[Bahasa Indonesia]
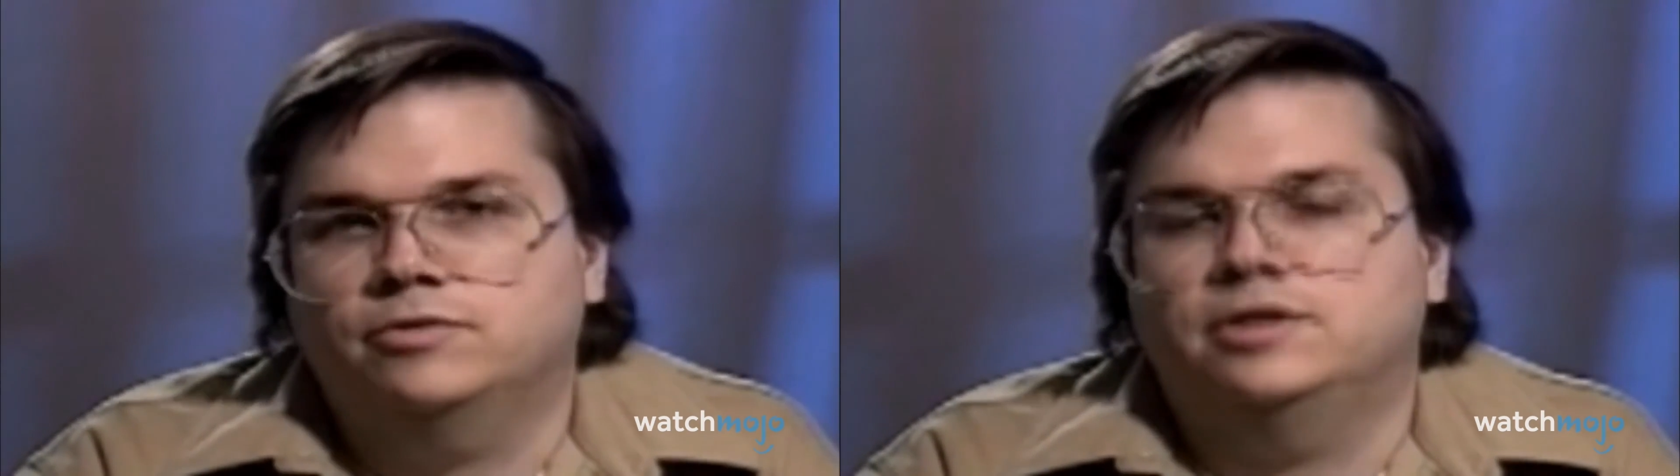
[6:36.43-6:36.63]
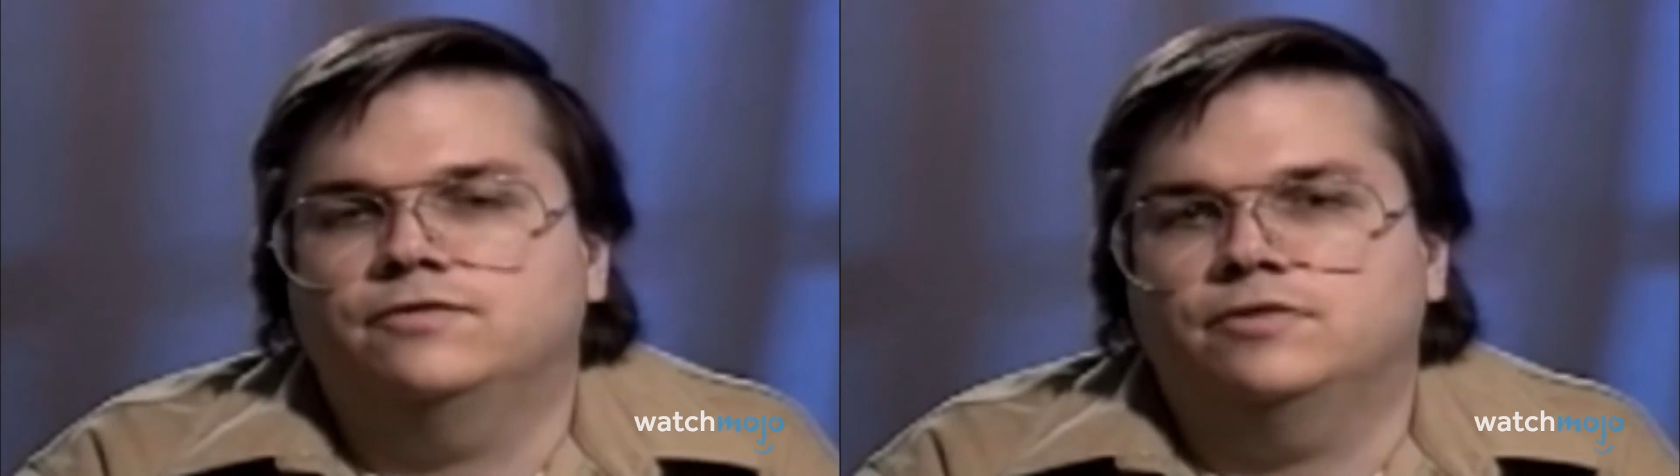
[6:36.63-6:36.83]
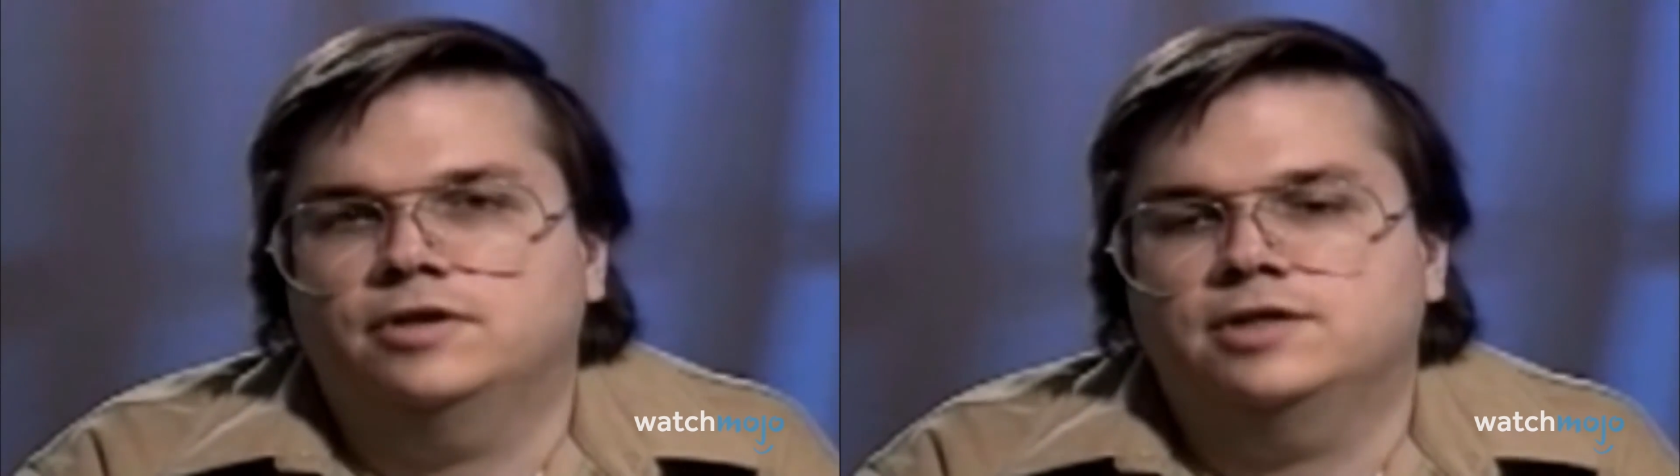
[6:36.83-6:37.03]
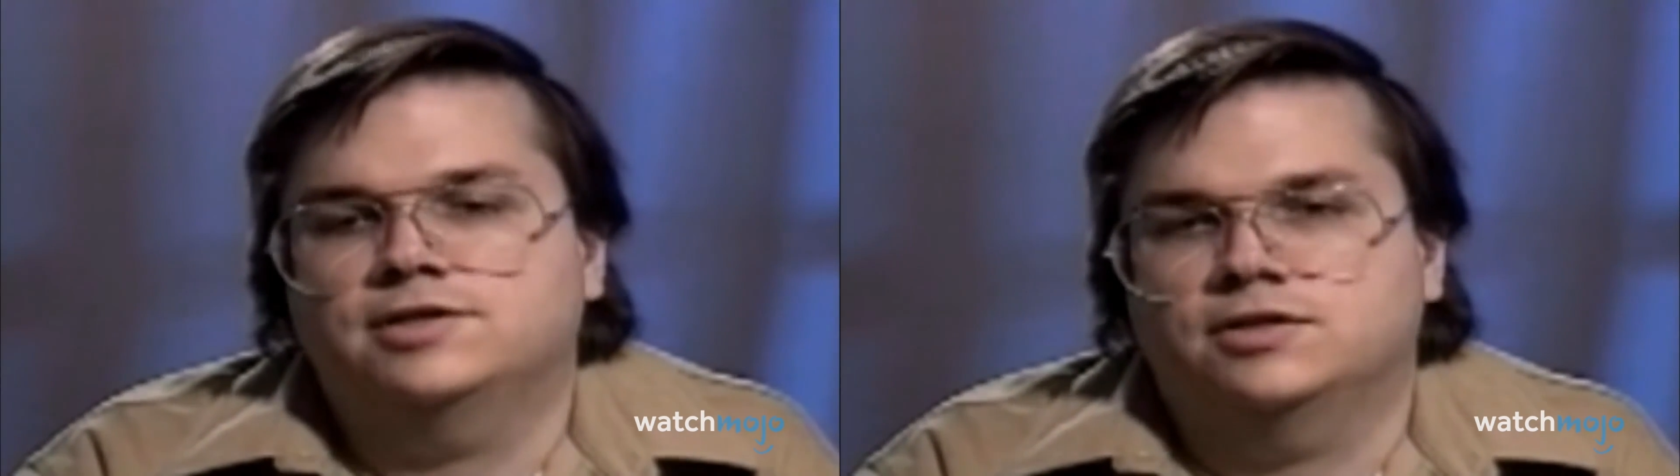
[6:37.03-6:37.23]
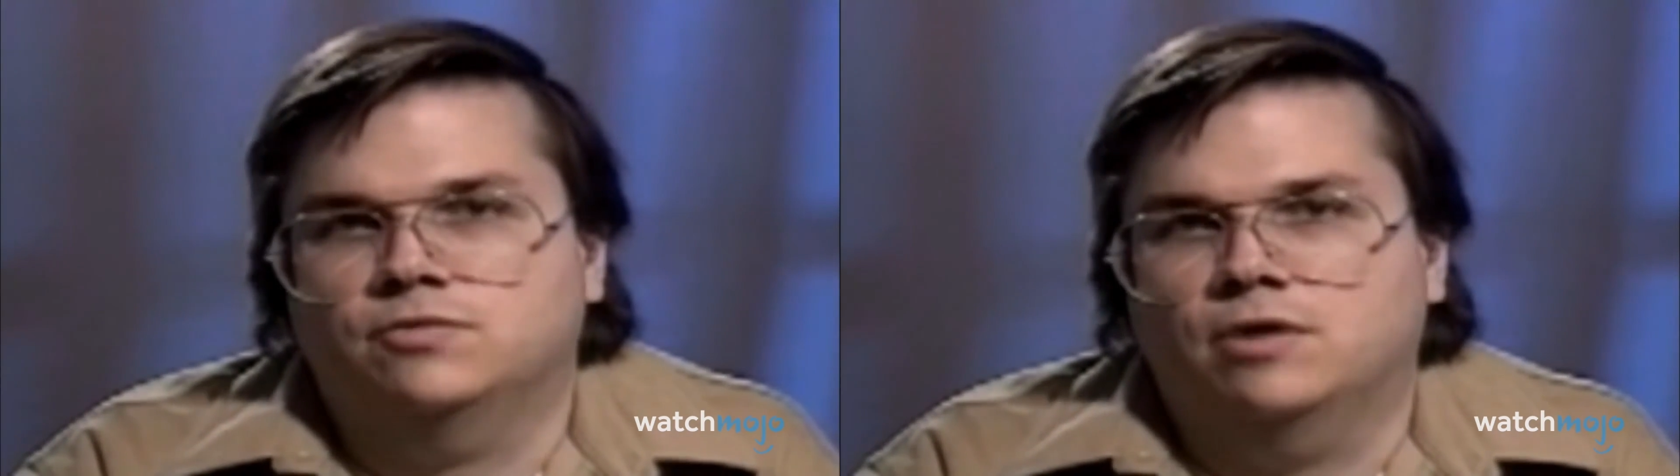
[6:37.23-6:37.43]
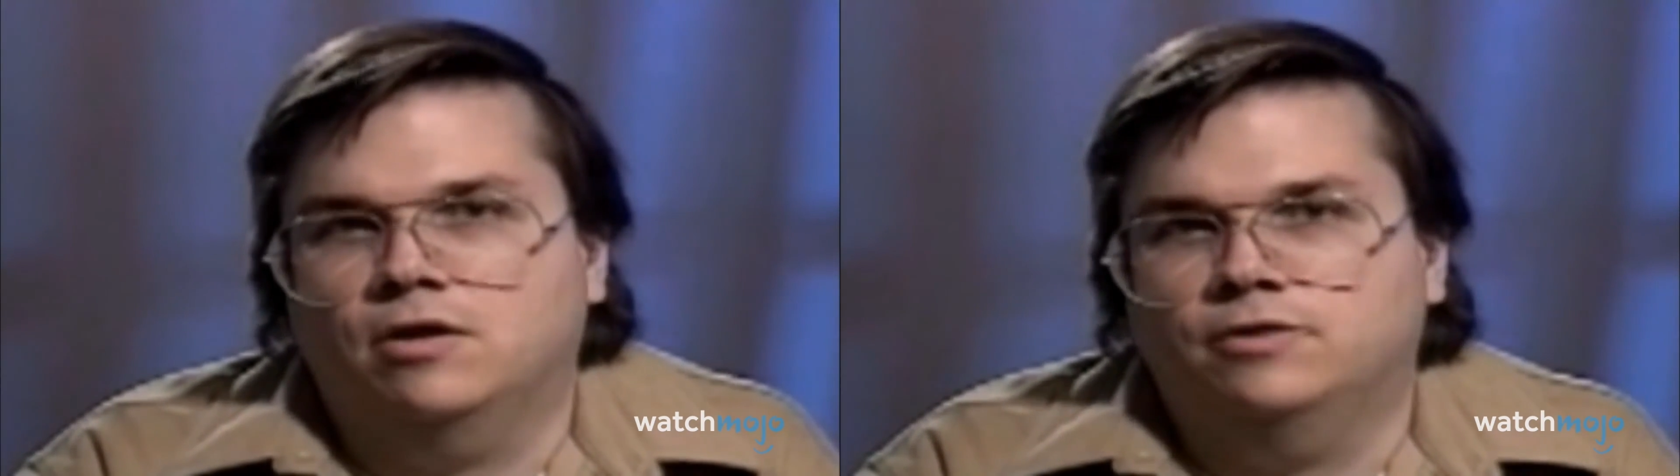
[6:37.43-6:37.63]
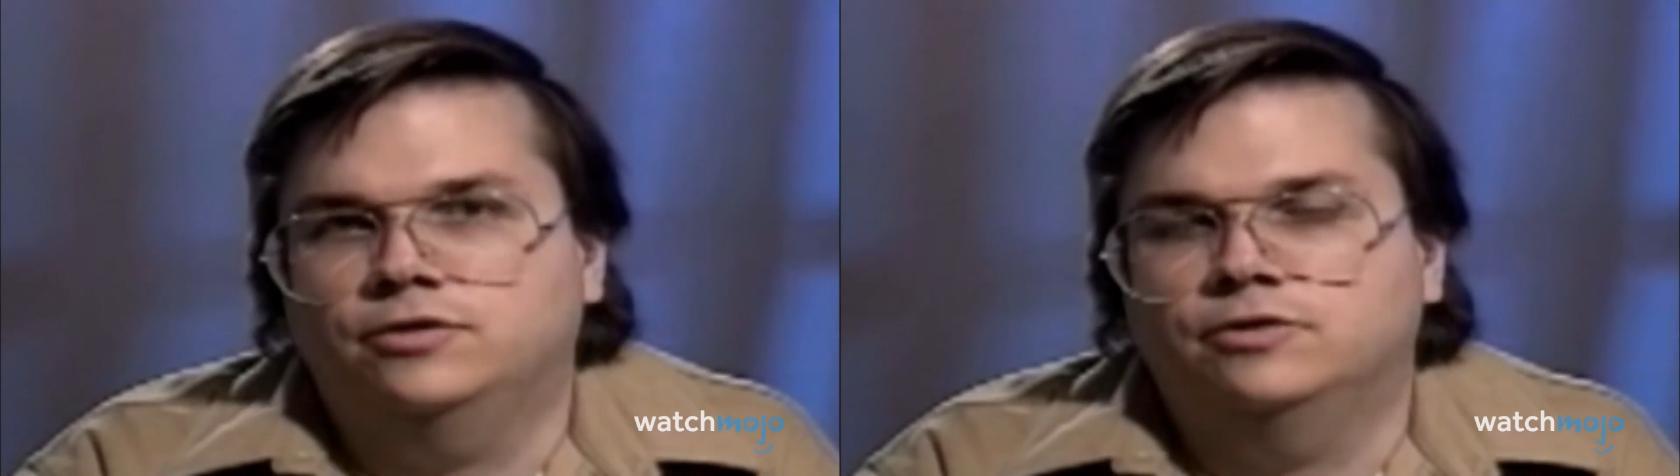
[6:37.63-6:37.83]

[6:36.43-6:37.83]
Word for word: bernama Mark David Chapman.